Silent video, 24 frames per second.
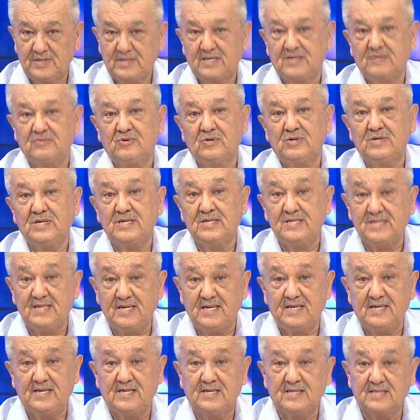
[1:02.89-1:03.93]
его
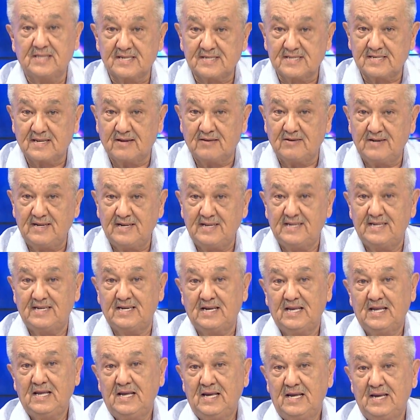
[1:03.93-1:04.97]
идеи и наставления –